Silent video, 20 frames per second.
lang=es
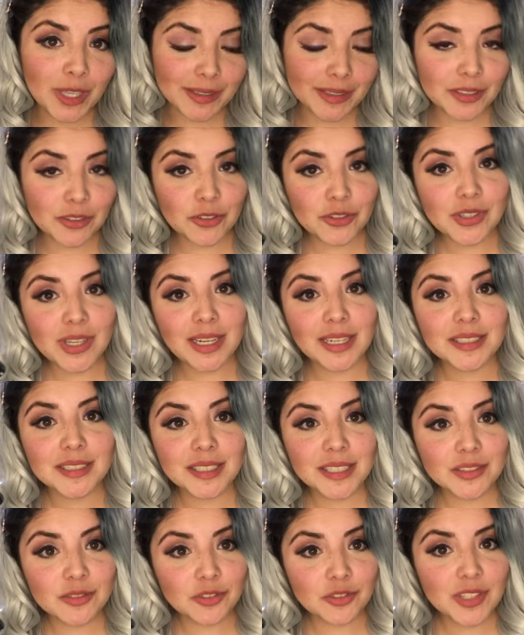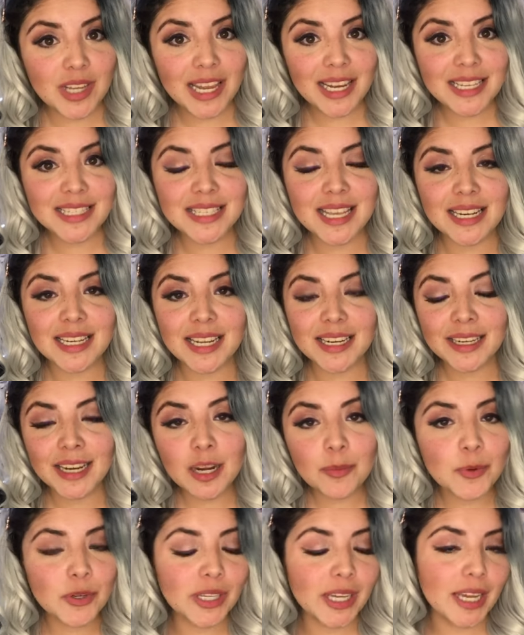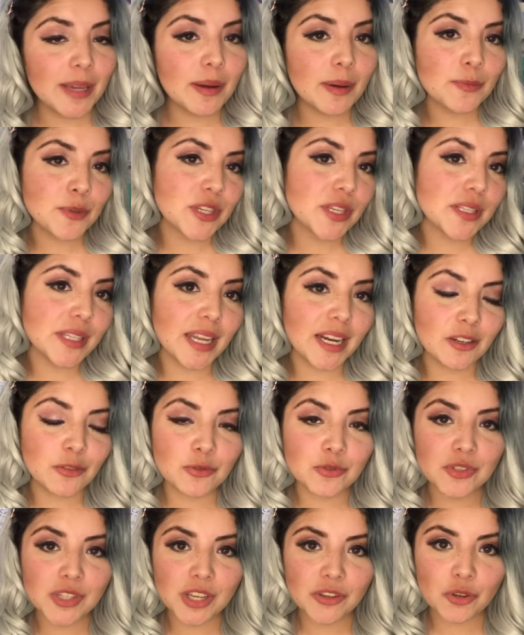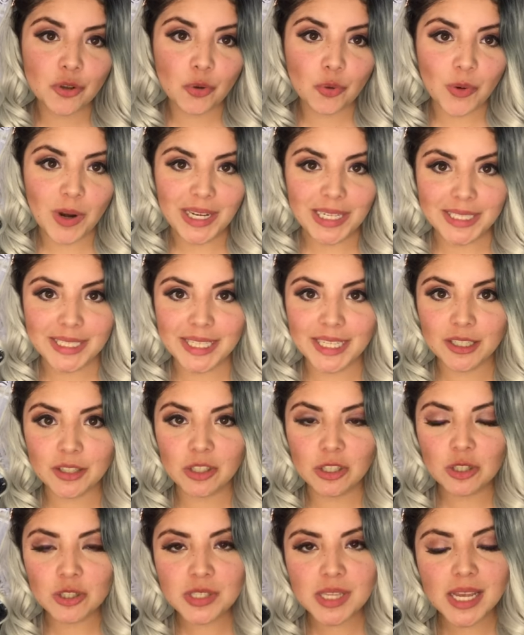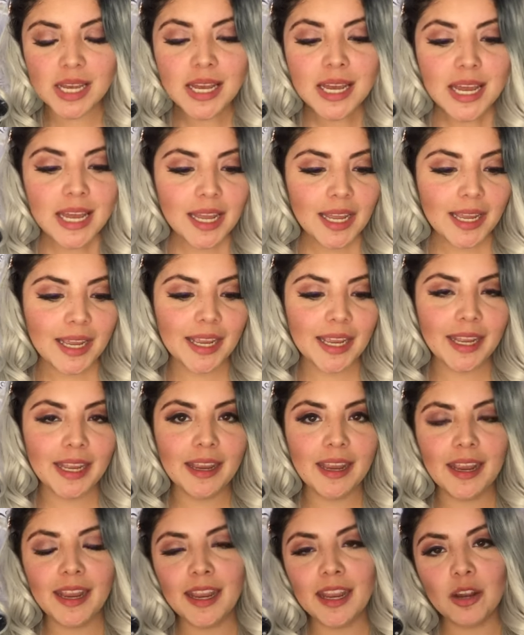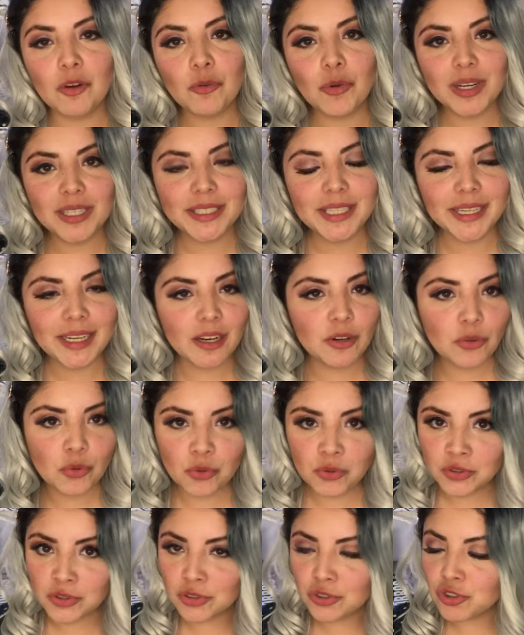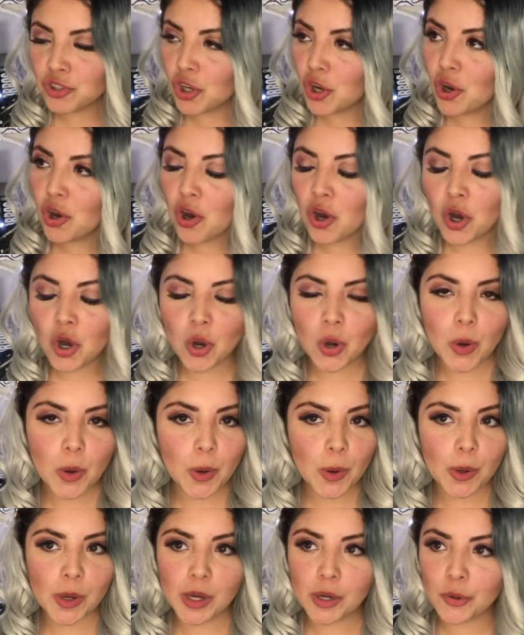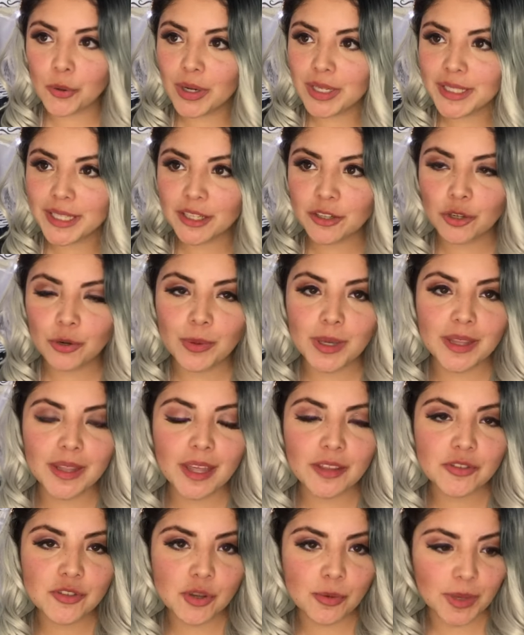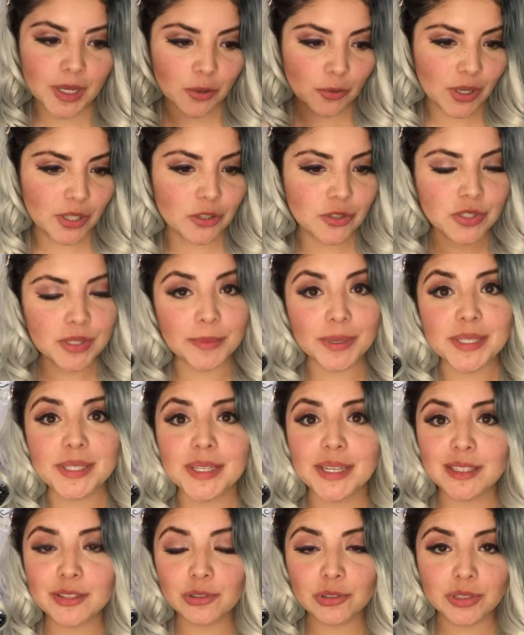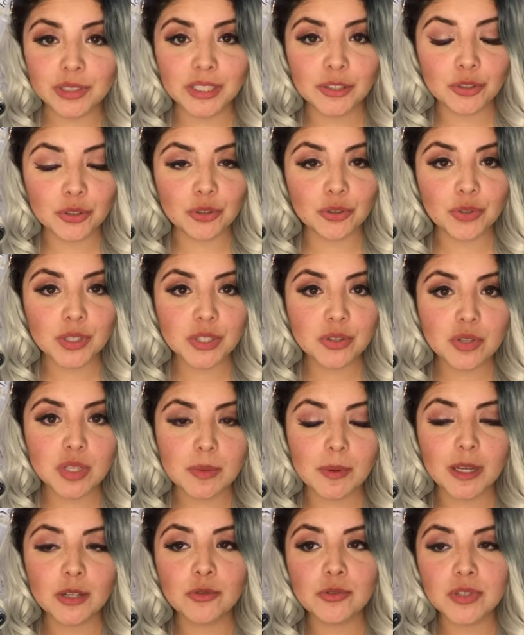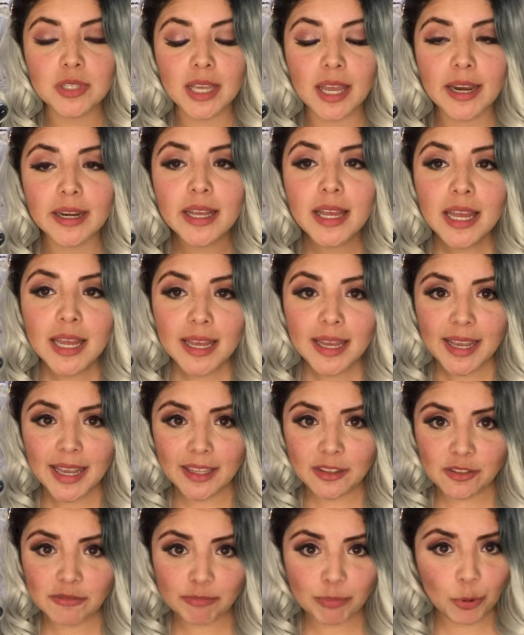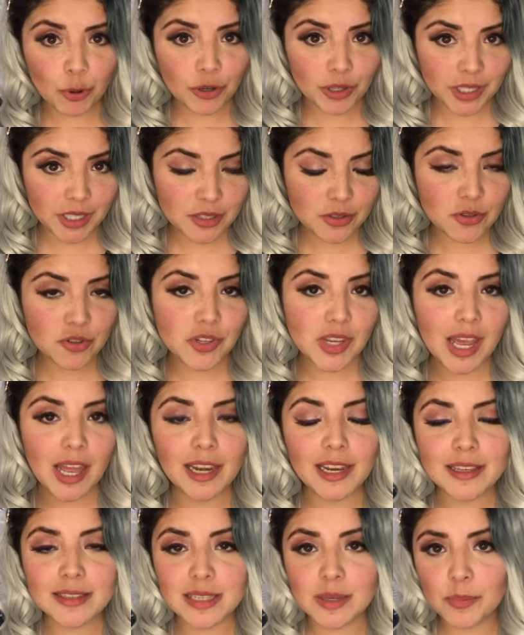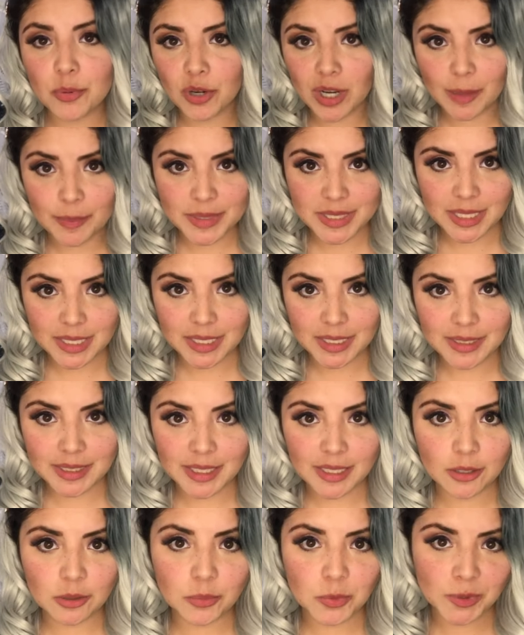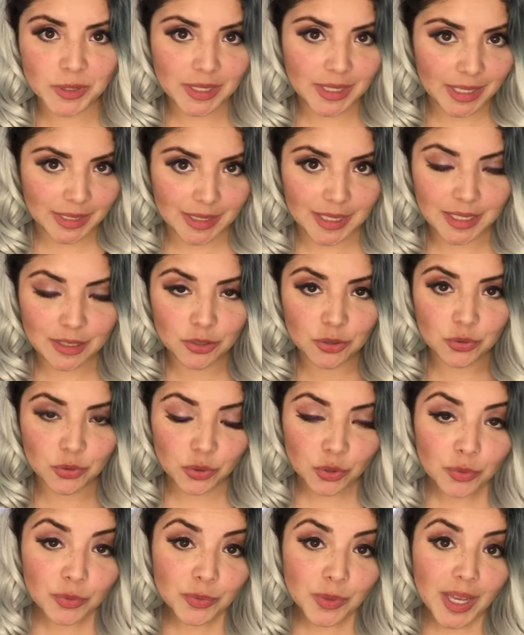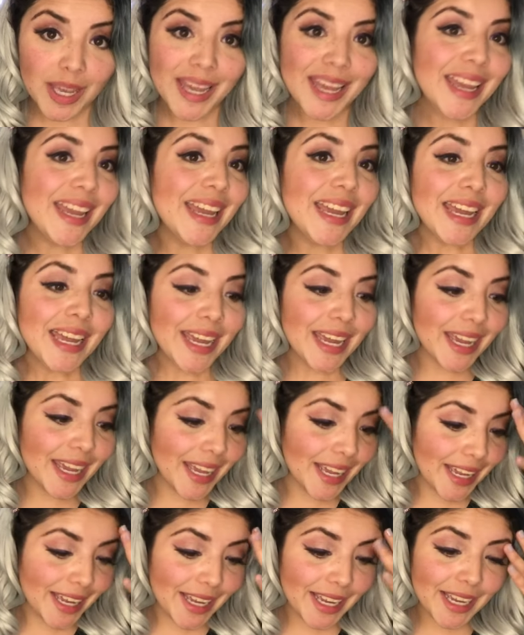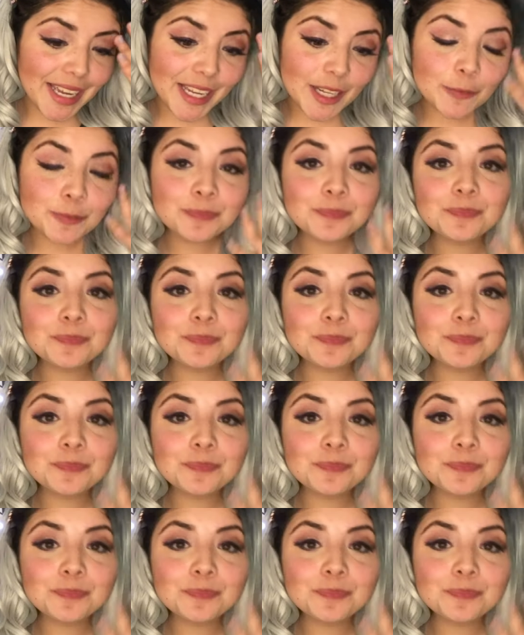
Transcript: atentos a las redes sociales y al canal porque ahí vamos a estar anunciando cualquier cosa, eh, cualquier anuncio, cualquier novedad sobre cuándo se va a hacer el sorteo y todo esto se va a anunciar eh, por redes sociales y por la pestañita de comunidad en YouTube. Eh,